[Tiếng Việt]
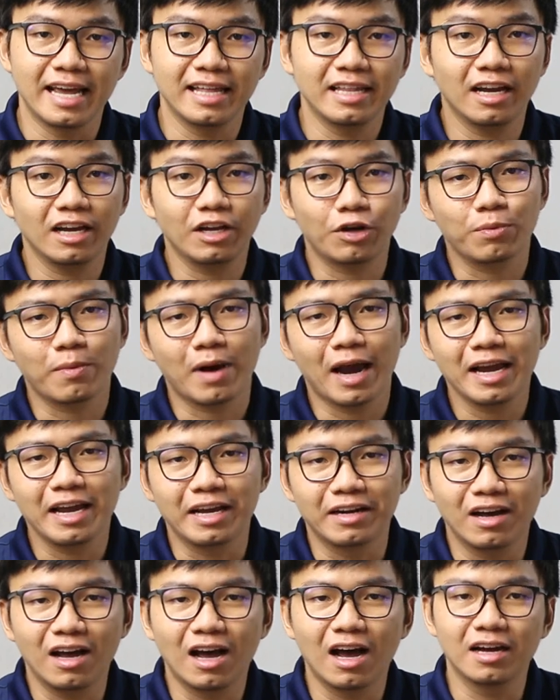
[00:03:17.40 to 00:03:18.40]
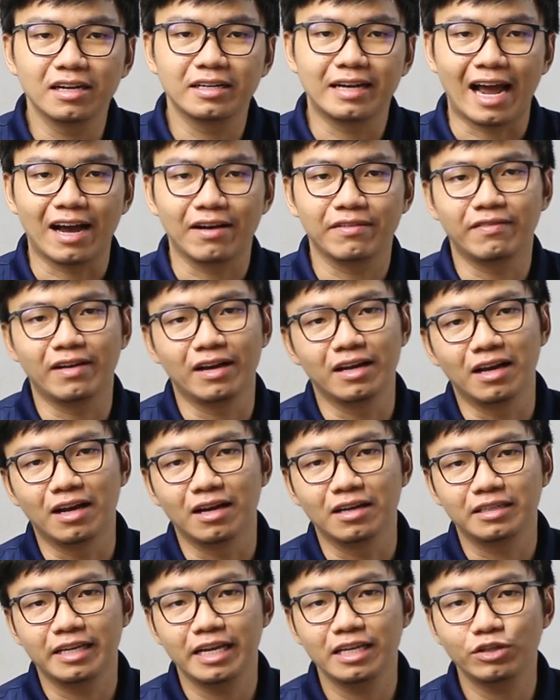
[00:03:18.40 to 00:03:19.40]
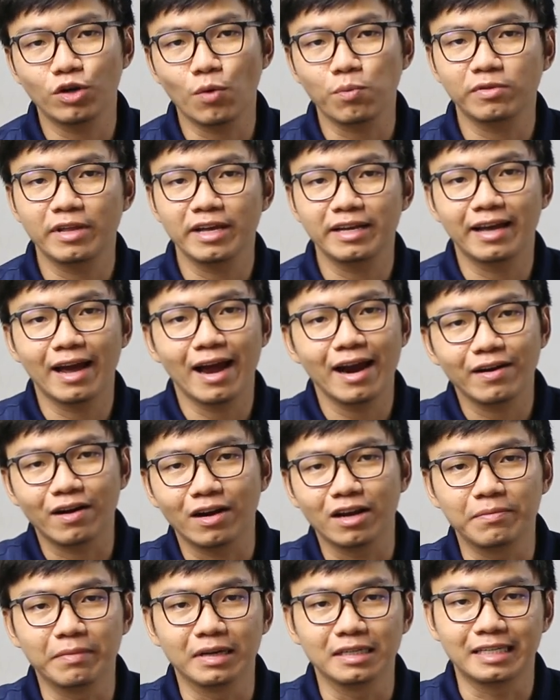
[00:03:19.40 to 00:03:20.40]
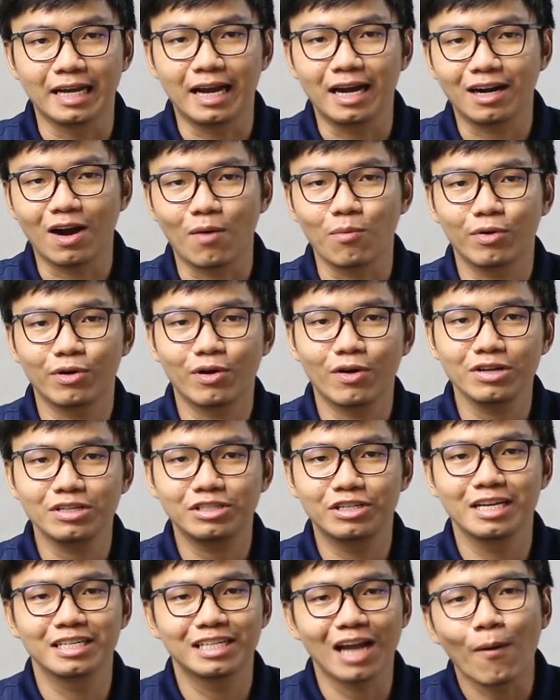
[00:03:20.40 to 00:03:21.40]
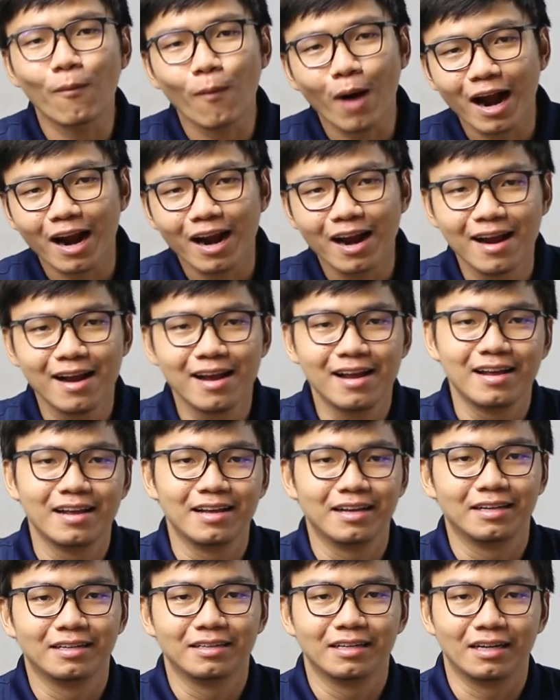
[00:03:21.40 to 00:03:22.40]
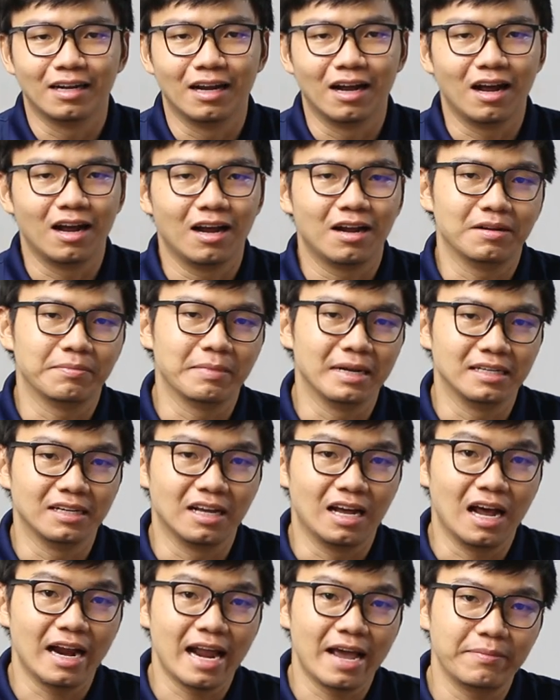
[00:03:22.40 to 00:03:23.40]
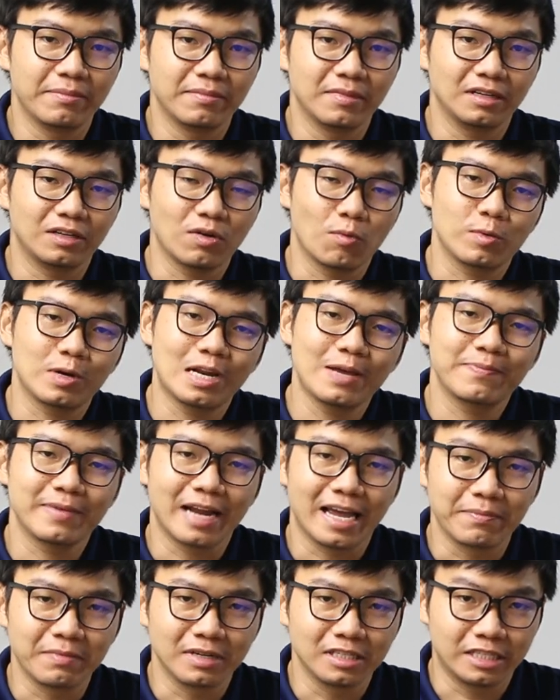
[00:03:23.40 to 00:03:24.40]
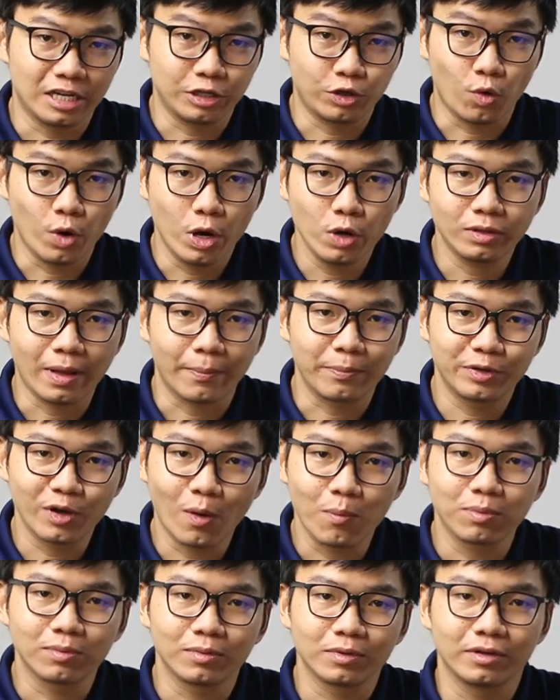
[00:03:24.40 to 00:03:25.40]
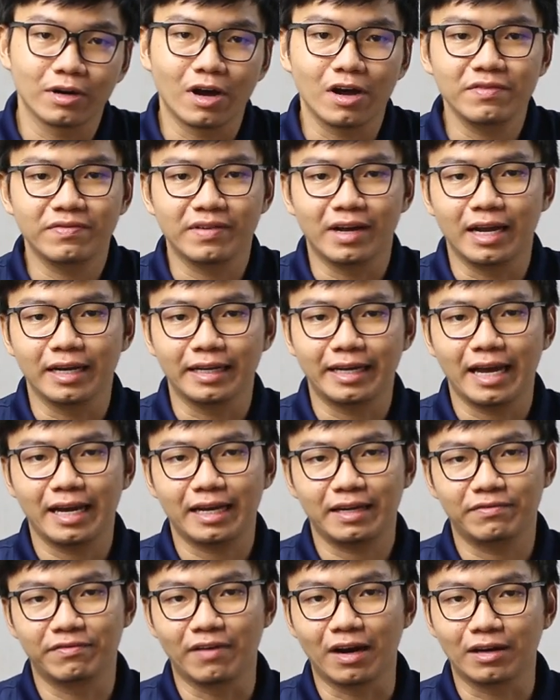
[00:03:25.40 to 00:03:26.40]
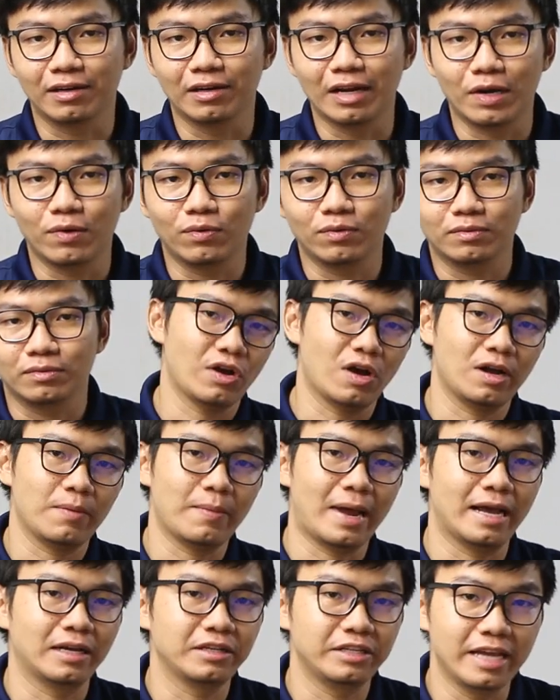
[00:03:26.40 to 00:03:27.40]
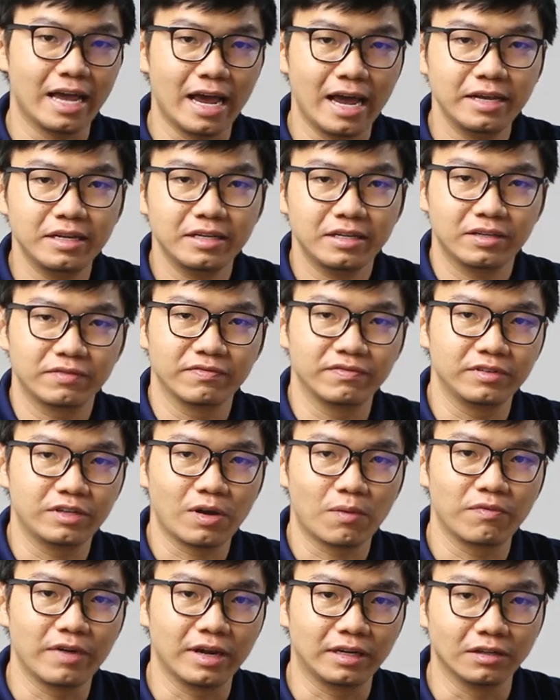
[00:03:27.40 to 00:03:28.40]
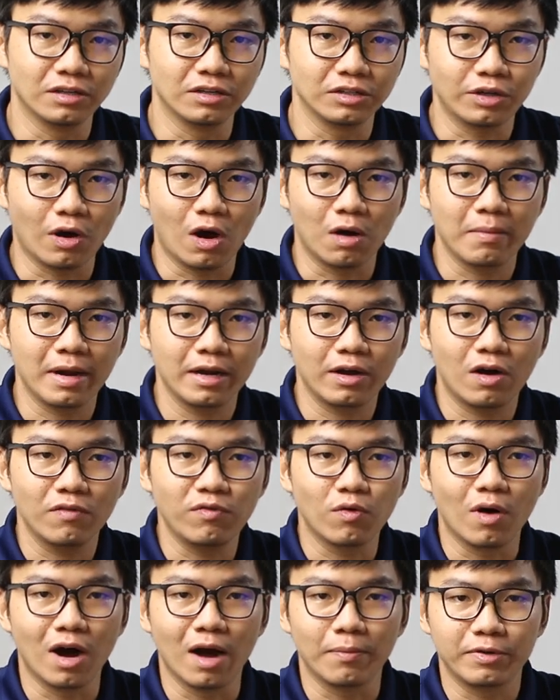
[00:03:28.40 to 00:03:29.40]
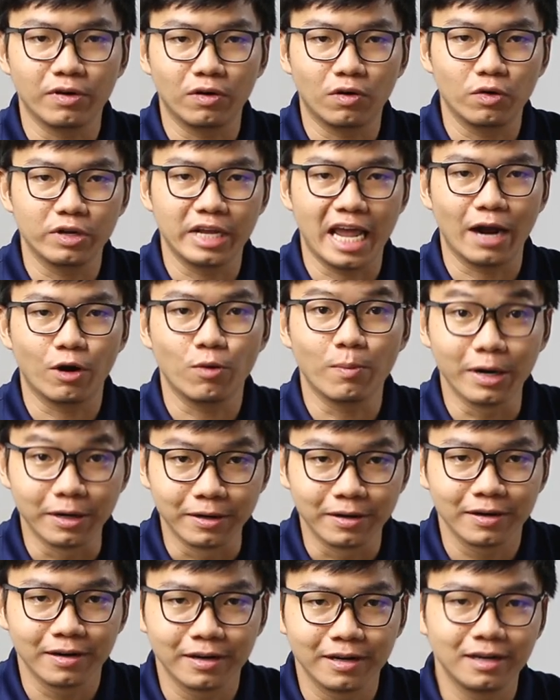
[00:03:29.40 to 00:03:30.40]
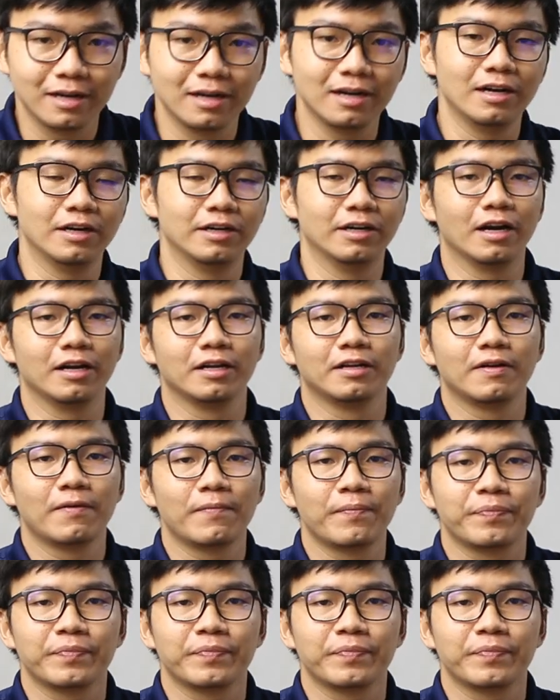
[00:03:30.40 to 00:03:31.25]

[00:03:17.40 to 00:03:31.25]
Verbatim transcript: hình dáng thiết kế kiểu máy thì nó hơi nặng về kiến trúc thiết kế rồi thì mình sẽ không có nói chuyên sâu quá À, mình ở đây trong clip này mình sẽ chủ yếu tập trung nói về các vật liệu cho các bạn dễ trong việc lựa chọn máy ngói phù hợp trong ngôi nhà của mình. Rồi.